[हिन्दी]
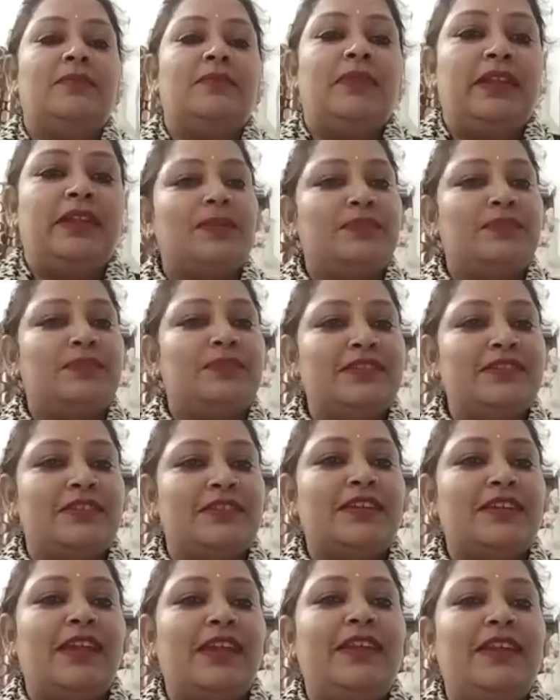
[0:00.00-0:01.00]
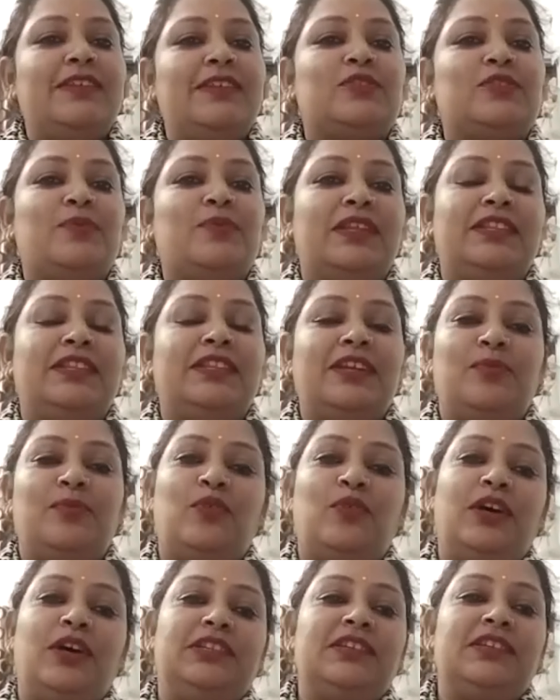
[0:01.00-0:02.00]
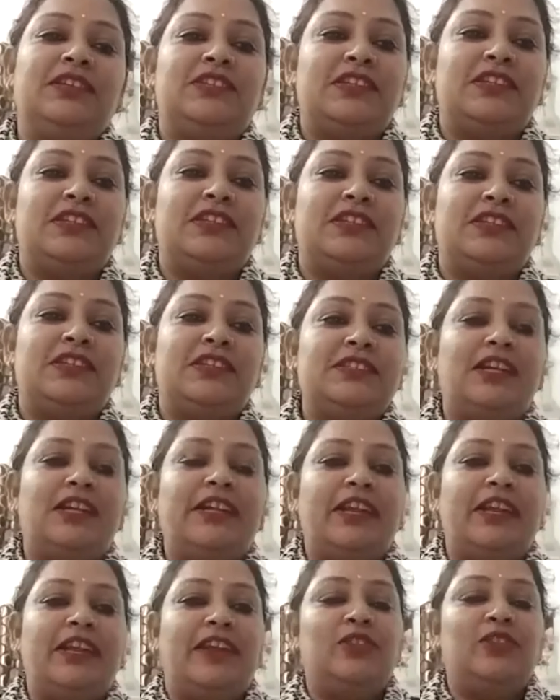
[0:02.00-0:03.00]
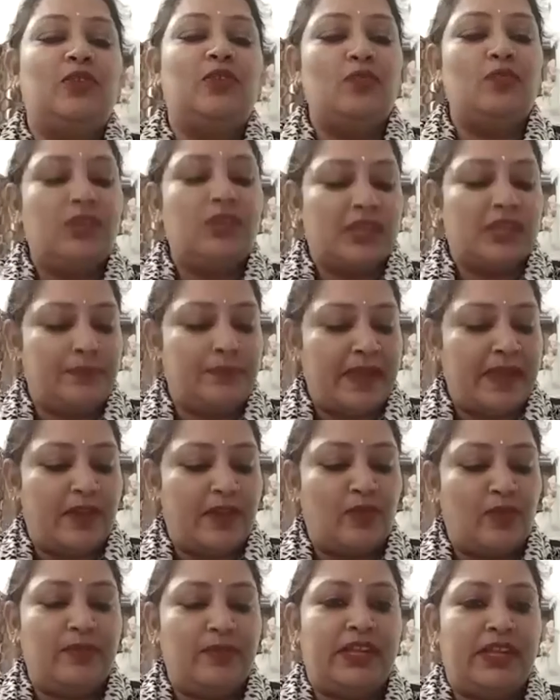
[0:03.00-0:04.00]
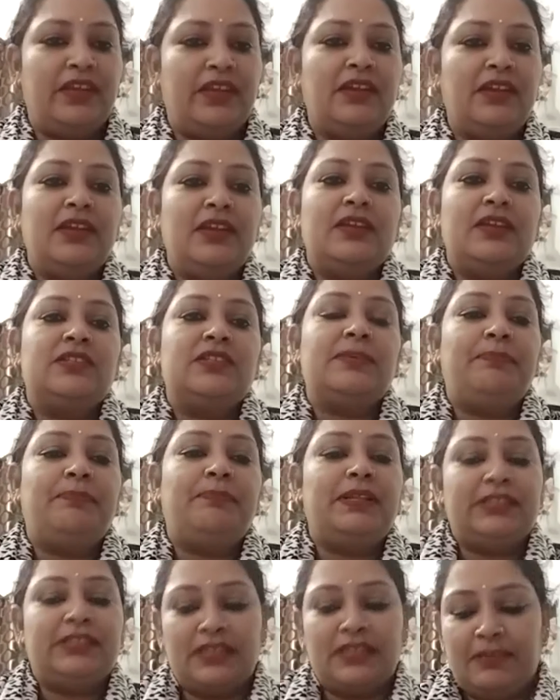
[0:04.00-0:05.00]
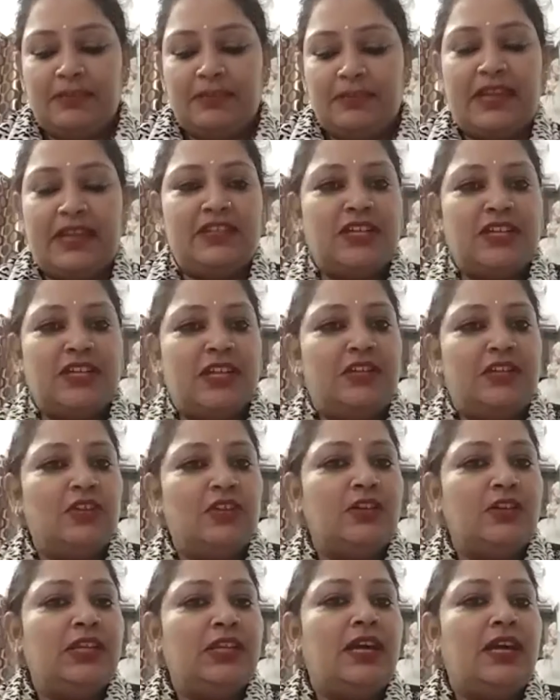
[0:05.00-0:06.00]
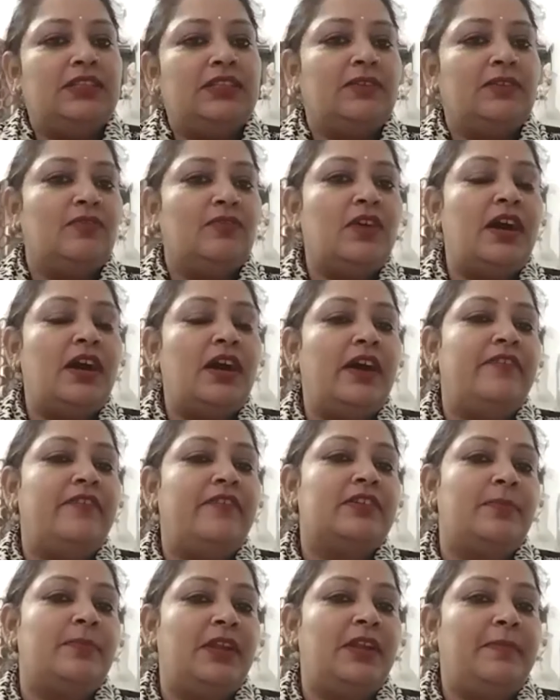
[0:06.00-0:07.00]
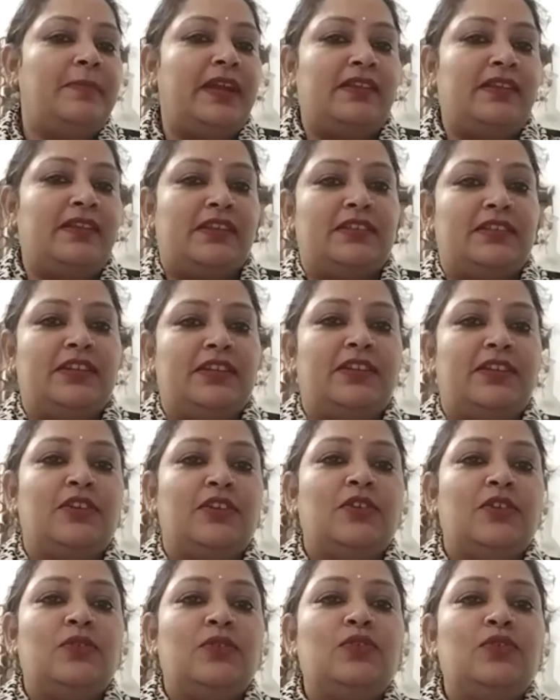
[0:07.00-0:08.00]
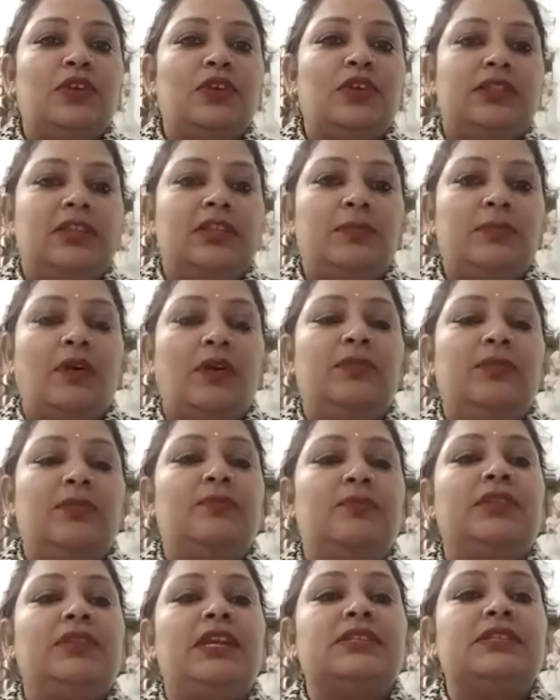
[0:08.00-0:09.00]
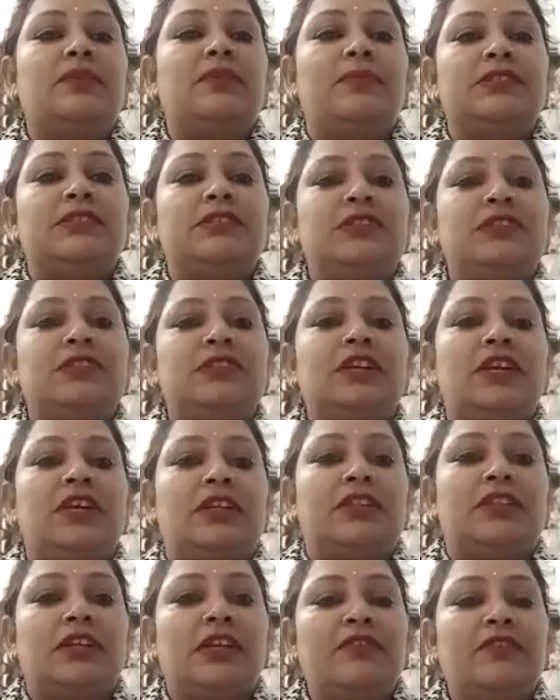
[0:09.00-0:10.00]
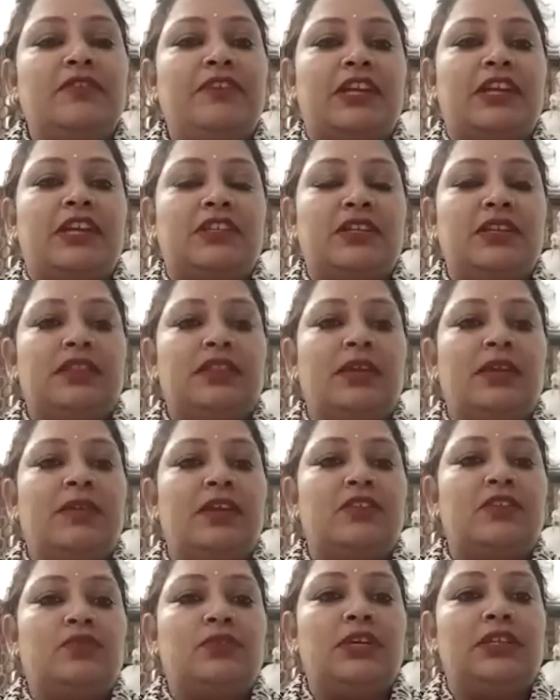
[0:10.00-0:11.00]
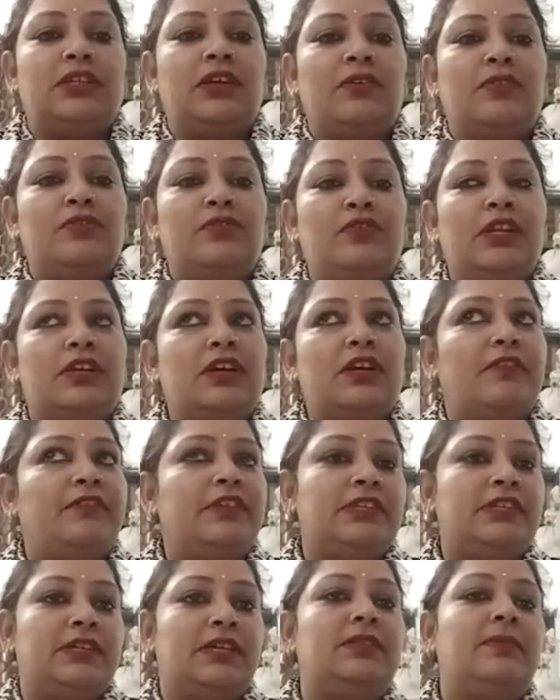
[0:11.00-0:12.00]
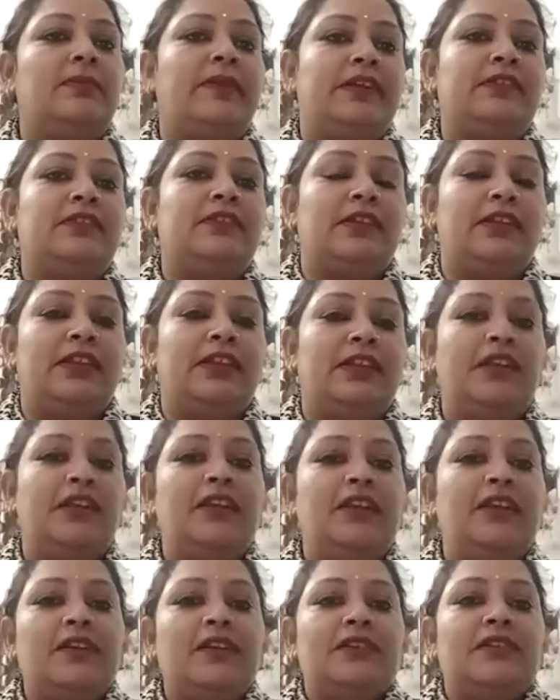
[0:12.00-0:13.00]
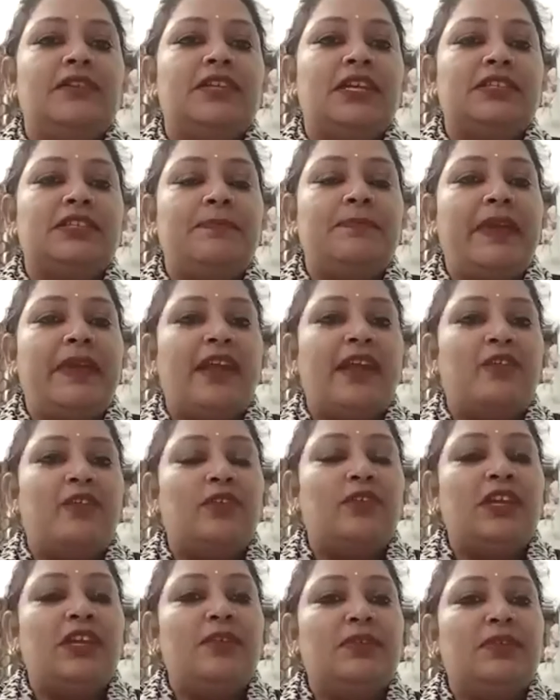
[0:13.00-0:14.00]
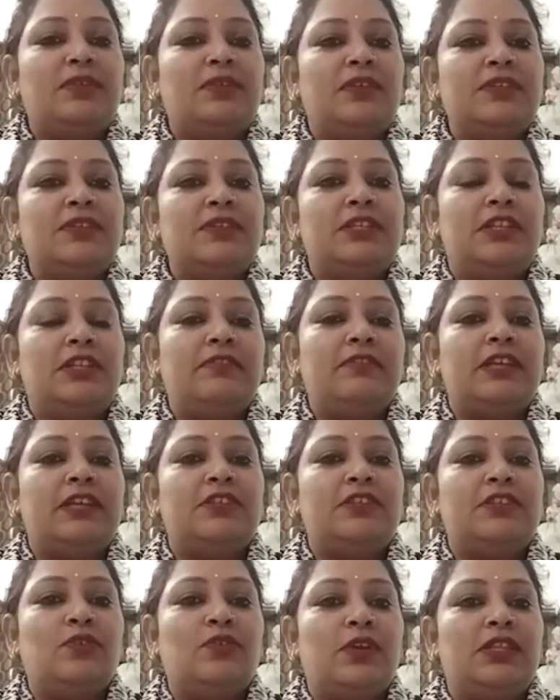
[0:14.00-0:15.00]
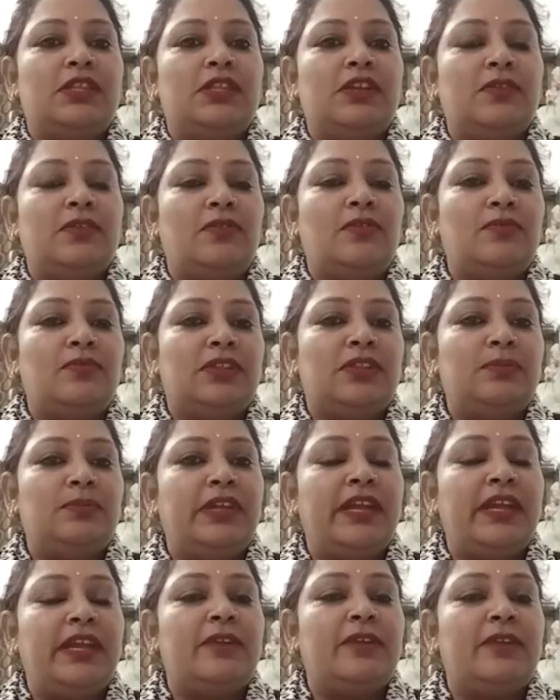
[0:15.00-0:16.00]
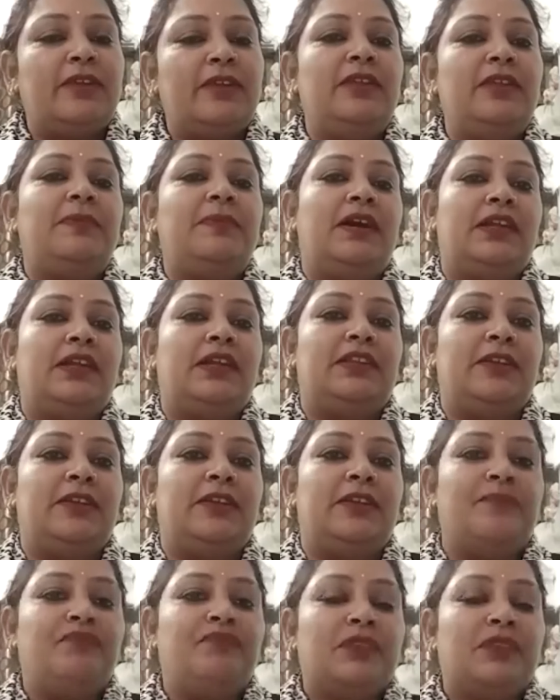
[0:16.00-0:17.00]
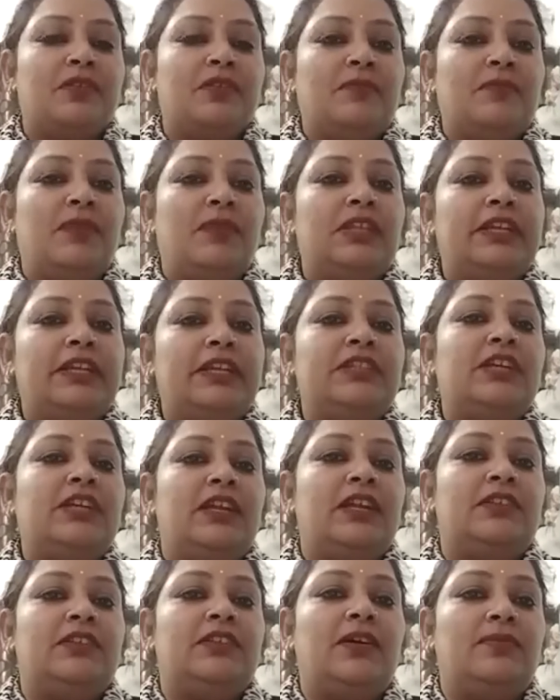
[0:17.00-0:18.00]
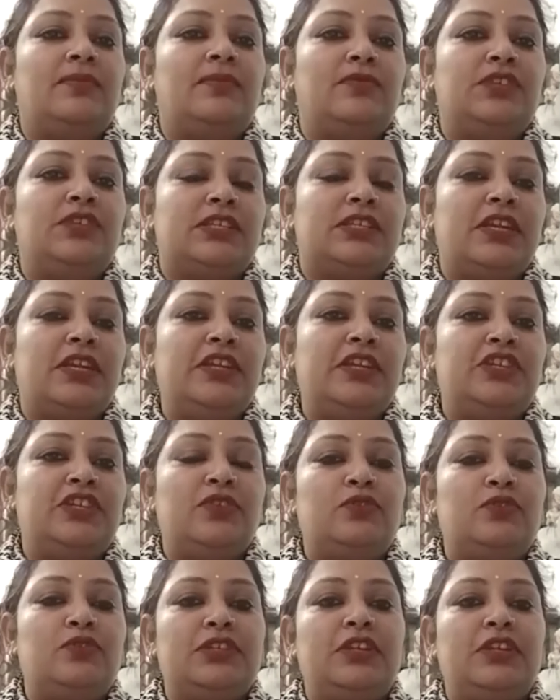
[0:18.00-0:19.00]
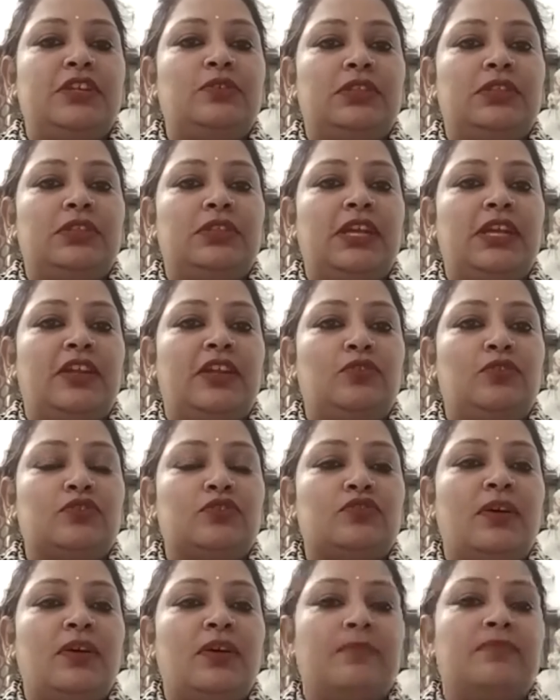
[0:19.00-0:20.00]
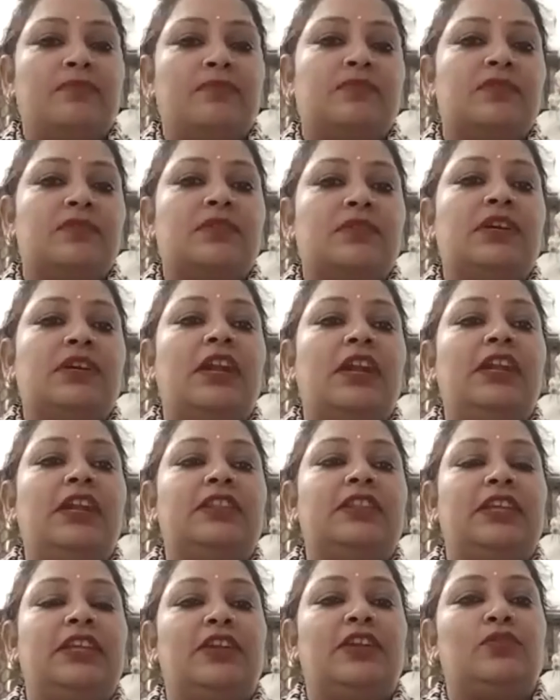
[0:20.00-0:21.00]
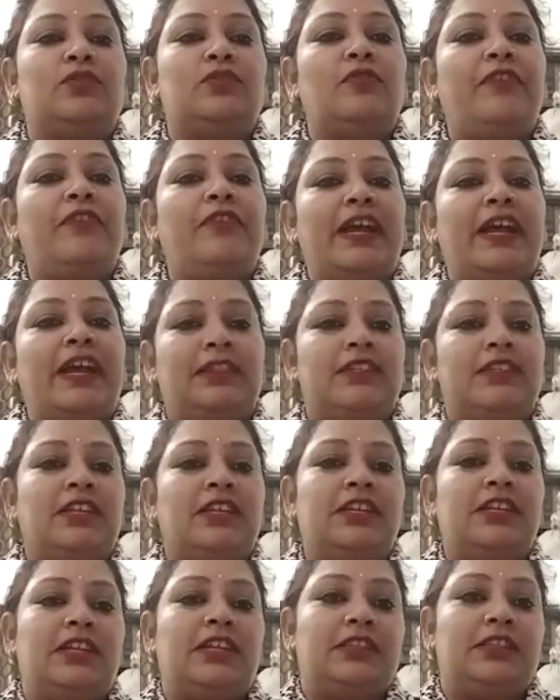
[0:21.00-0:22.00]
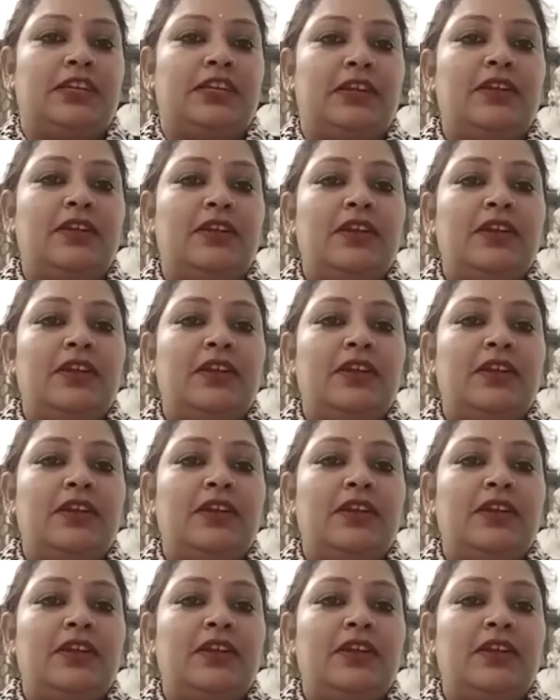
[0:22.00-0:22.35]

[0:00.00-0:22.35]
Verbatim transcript: मैंने तीन से चार लेडीज को मैंने दिया बहुत ही अच्छे रिजल्ट हैं तो उनके पैरों में चप्पल तक नहीं पहनी जा रही थी और यहाँ तक वो हाफ कपड़े पहन रहे थे उनको इतनी प्रॉब्लम थी कि समझ ही नहीं आ रहा था कि इन्फेक्शन इतना बढ़ चुका था उन्होंने काफी जगह दवाई कर ली जैसे पैरों की मतलब स्थिति वैसी हो गई थी कि वो मतलब देख भी नहीं पा रहे थे बढ़ता ही जा रहा था वो जैसे इचिंग खुजली होती है ना तो उसको हम कर लेते हैं तो वो फैलता चला जाता है